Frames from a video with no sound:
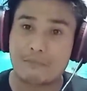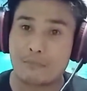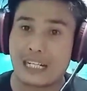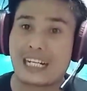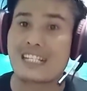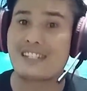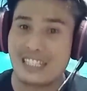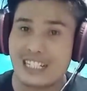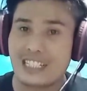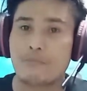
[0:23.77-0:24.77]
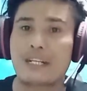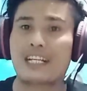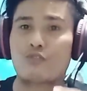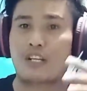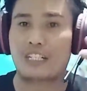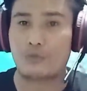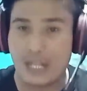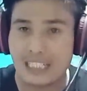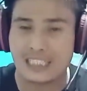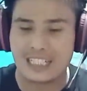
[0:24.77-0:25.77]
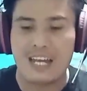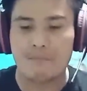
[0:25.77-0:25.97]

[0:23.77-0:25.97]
mereka sendiri yang mereka sudah keluarkan